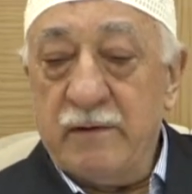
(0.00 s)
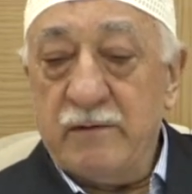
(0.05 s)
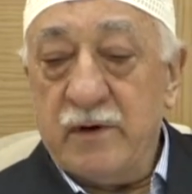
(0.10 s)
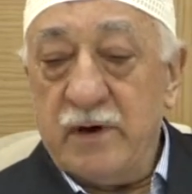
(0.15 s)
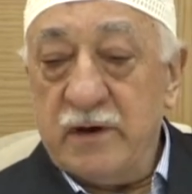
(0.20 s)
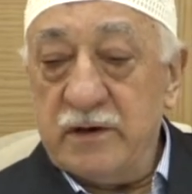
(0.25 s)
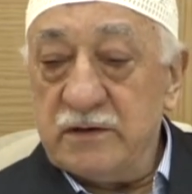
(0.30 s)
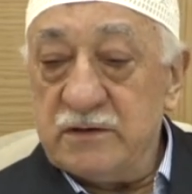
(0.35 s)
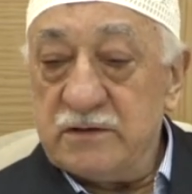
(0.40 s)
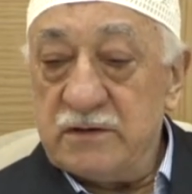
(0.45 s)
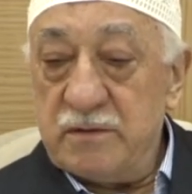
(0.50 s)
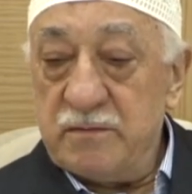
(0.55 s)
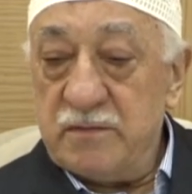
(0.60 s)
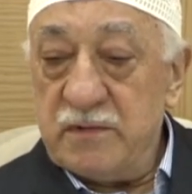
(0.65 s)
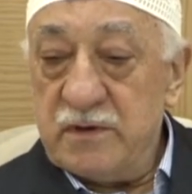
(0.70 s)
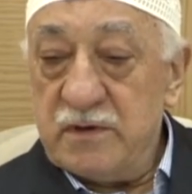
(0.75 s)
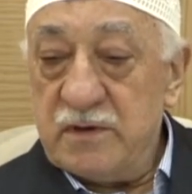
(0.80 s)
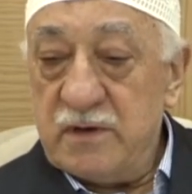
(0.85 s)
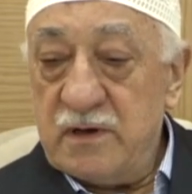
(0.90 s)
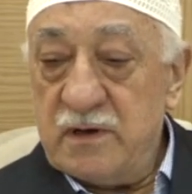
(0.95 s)
ve aynı
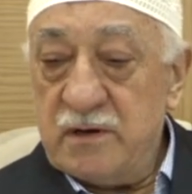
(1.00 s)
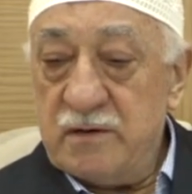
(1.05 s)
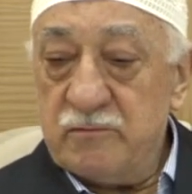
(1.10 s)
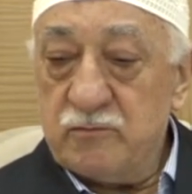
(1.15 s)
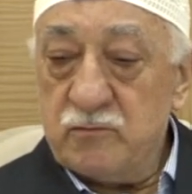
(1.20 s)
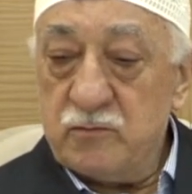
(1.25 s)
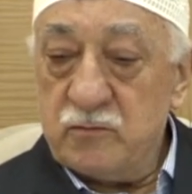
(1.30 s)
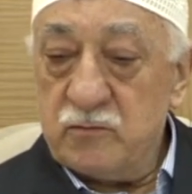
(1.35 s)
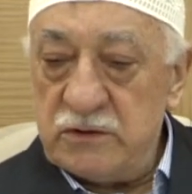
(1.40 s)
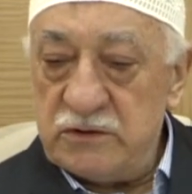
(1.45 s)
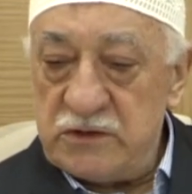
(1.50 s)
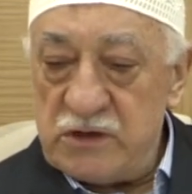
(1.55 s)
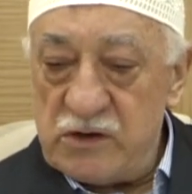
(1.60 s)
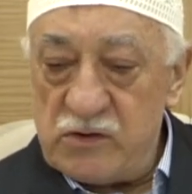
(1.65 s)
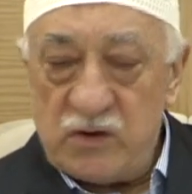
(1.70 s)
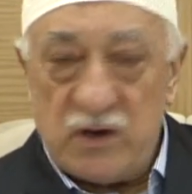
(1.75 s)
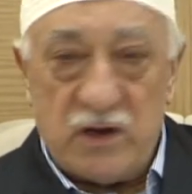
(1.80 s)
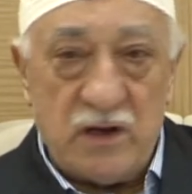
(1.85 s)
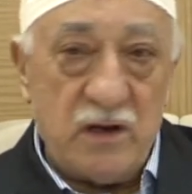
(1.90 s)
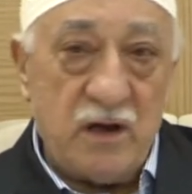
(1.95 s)
zamanda
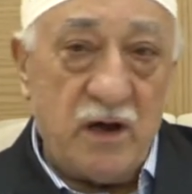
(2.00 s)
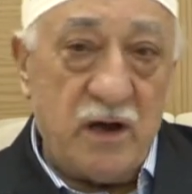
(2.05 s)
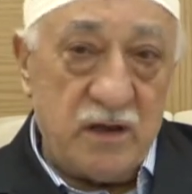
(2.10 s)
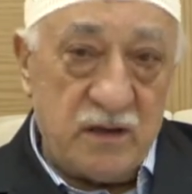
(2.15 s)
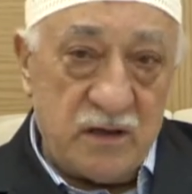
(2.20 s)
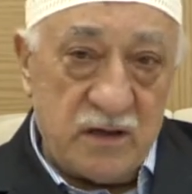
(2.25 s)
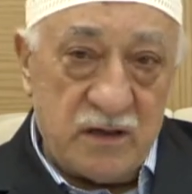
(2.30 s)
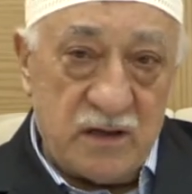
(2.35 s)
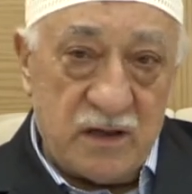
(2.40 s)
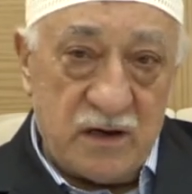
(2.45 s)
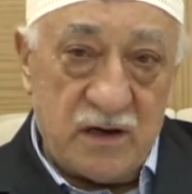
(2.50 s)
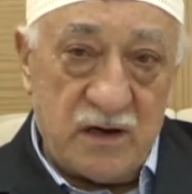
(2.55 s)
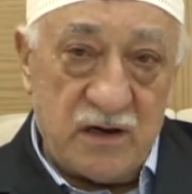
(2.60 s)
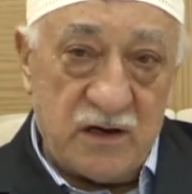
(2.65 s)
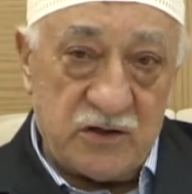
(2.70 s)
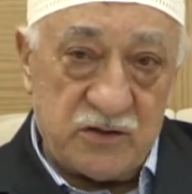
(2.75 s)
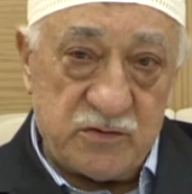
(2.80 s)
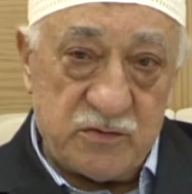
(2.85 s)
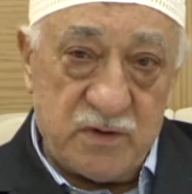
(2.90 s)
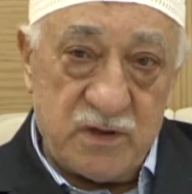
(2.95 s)
şevk ilahide
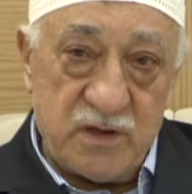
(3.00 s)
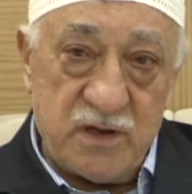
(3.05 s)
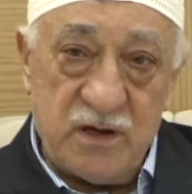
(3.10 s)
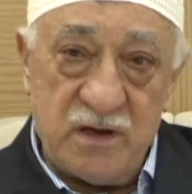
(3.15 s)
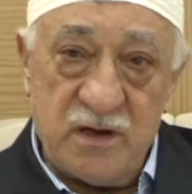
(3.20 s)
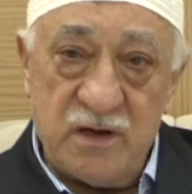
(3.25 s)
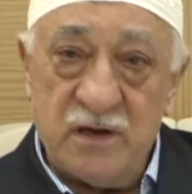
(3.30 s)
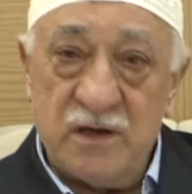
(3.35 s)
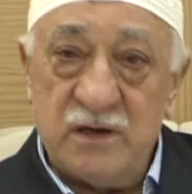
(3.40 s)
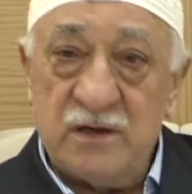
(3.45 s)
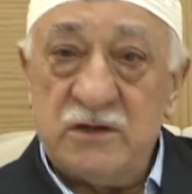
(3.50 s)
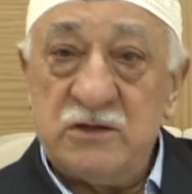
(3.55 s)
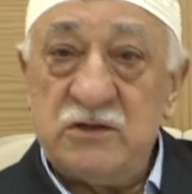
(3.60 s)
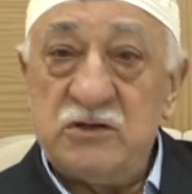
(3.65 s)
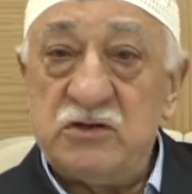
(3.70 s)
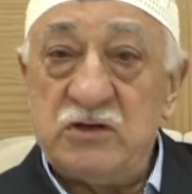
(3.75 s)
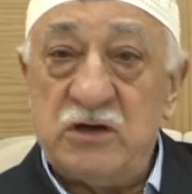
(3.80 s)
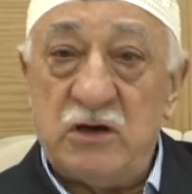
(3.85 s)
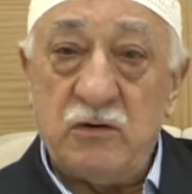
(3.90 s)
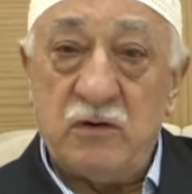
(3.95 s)
derinleşmede,
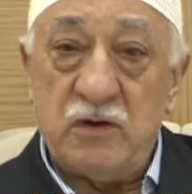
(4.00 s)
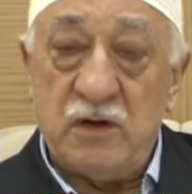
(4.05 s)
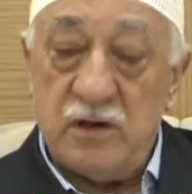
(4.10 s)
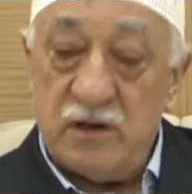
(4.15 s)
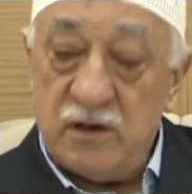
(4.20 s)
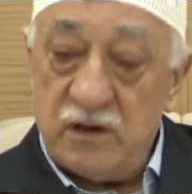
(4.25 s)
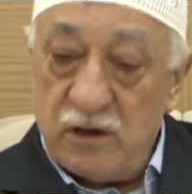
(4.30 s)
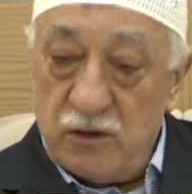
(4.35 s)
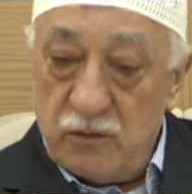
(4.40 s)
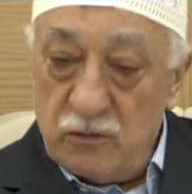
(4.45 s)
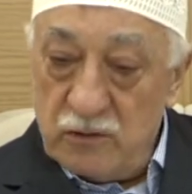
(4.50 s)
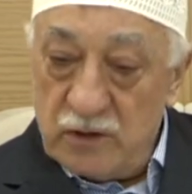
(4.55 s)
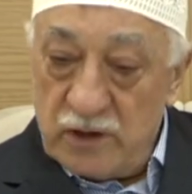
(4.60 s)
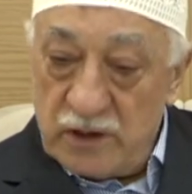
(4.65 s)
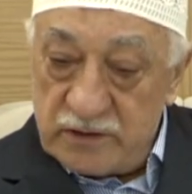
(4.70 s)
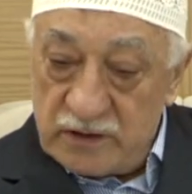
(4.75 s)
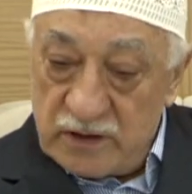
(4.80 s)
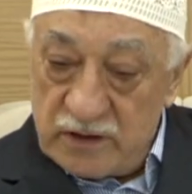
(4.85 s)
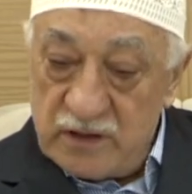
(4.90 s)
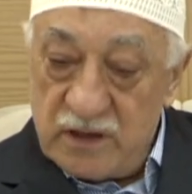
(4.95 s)
şevkli
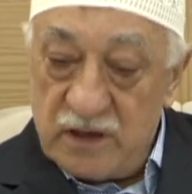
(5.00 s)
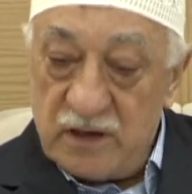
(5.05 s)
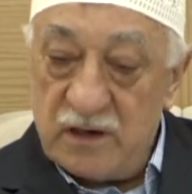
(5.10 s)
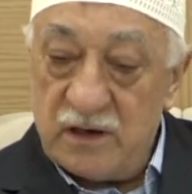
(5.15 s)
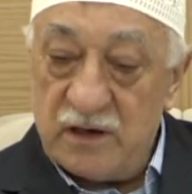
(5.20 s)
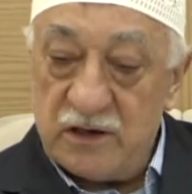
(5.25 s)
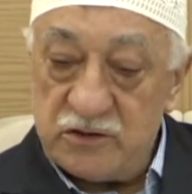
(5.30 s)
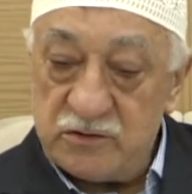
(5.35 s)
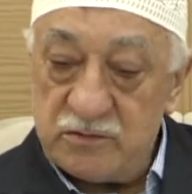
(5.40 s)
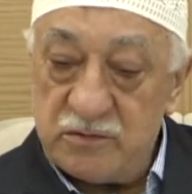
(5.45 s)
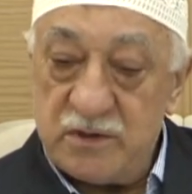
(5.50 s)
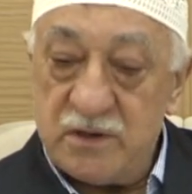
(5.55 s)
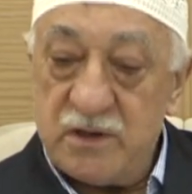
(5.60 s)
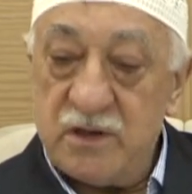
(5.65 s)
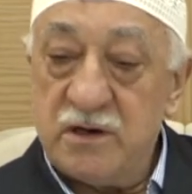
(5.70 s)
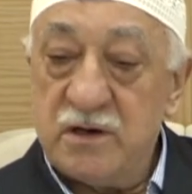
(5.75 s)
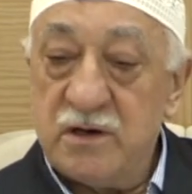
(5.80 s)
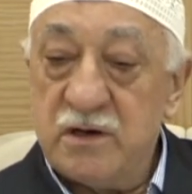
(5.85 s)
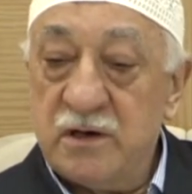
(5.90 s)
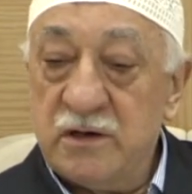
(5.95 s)
kavullah'ta
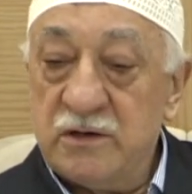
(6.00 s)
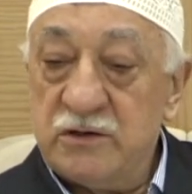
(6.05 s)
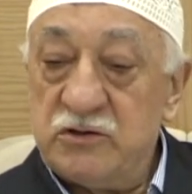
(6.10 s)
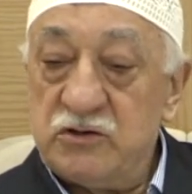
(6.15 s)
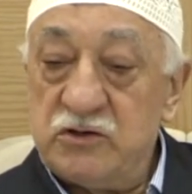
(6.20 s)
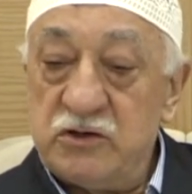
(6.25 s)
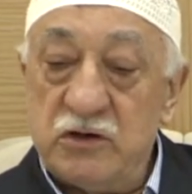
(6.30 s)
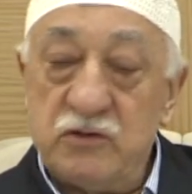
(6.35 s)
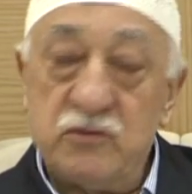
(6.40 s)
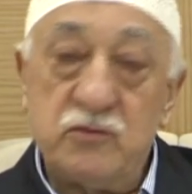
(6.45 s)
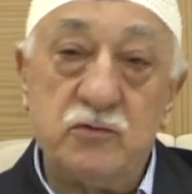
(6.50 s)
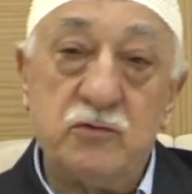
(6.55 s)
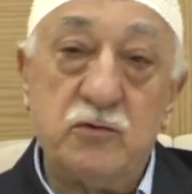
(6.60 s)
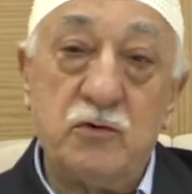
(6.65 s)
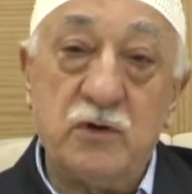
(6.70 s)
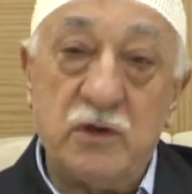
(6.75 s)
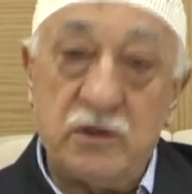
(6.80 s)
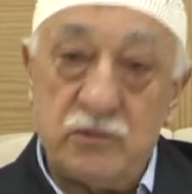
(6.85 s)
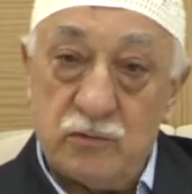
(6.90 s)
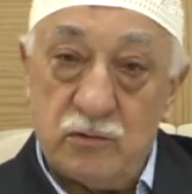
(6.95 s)
derinleşmede, şevk
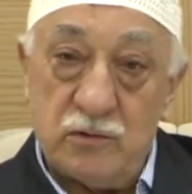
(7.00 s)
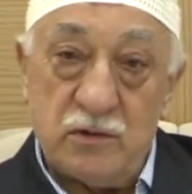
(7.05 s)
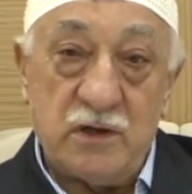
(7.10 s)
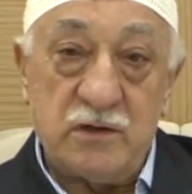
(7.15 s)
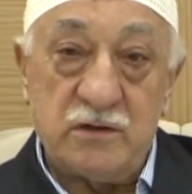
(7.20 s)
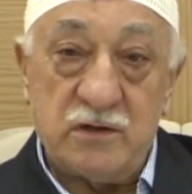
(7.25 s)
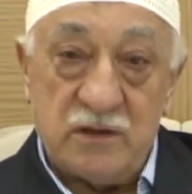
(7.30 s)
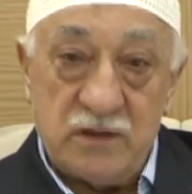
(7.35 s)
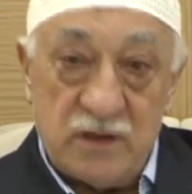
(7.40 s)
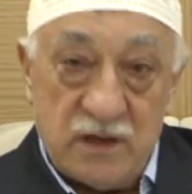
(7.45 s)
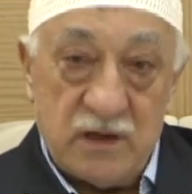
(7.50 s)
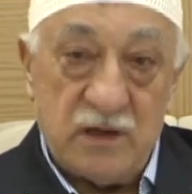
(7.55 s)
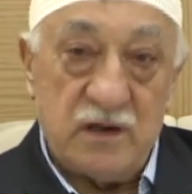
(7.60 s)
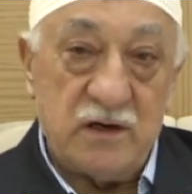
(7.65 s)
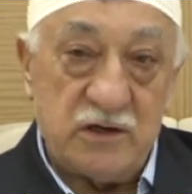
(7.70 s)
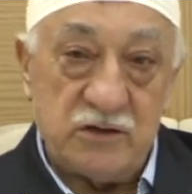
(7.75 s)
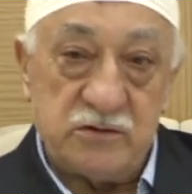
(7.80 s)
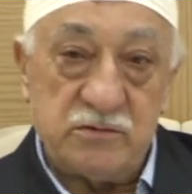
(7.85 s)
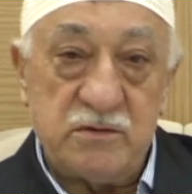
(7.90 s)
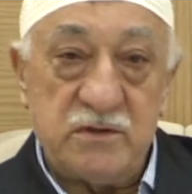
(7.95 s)
rüyetullah'ta
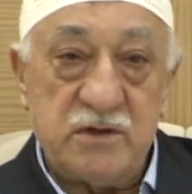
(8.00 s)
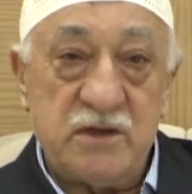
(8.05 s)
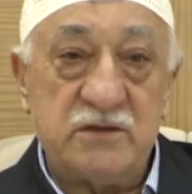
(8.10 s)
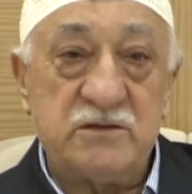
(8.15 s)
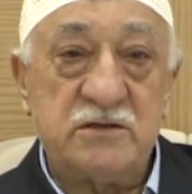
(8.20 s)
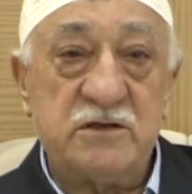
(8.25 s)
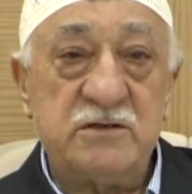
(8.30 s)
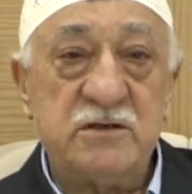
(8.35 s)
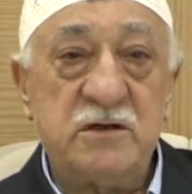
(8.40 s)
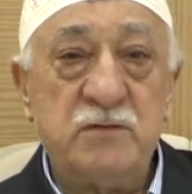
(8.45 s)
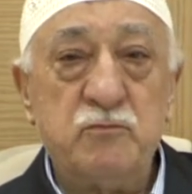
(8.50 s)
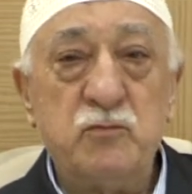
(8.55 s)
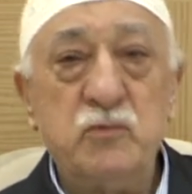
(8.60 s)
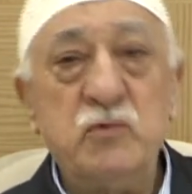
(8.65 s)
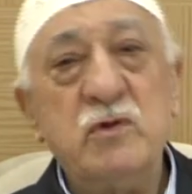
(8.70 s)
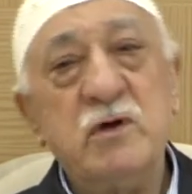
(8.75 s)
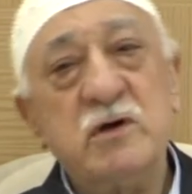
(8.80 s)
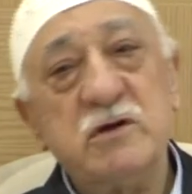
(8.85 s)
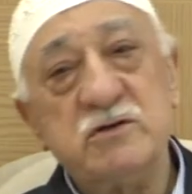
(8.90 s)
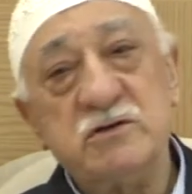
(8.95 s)
derinleşmede esasen
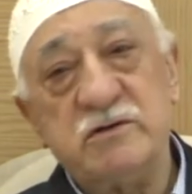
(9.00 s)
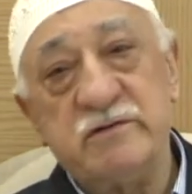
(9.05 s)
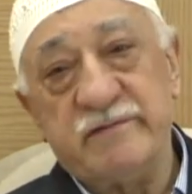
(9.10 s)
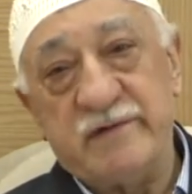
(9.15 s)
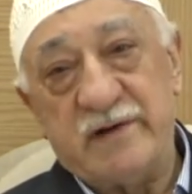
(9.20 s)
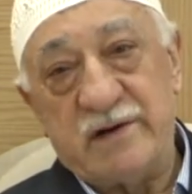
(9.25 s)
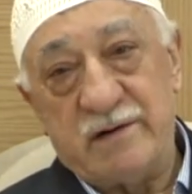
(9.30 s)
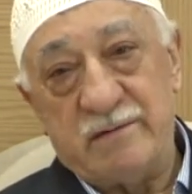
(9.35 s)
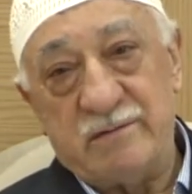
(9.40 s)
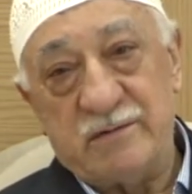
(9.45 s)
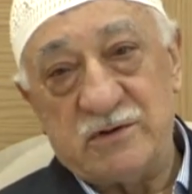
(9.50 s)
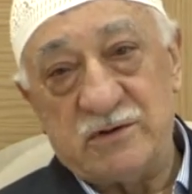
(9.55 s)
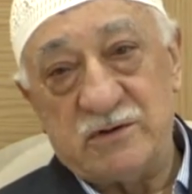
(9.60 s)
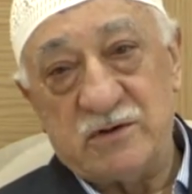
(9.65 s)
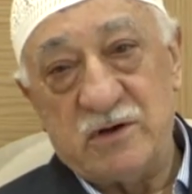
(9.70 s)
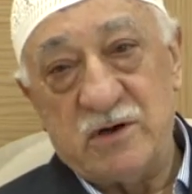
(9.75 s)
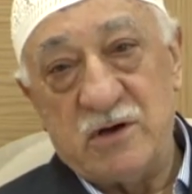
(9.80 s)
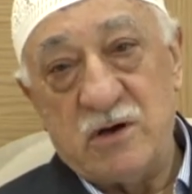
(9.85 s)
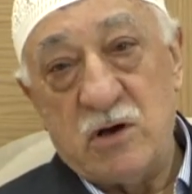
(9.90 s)
bunlar için verilmiş.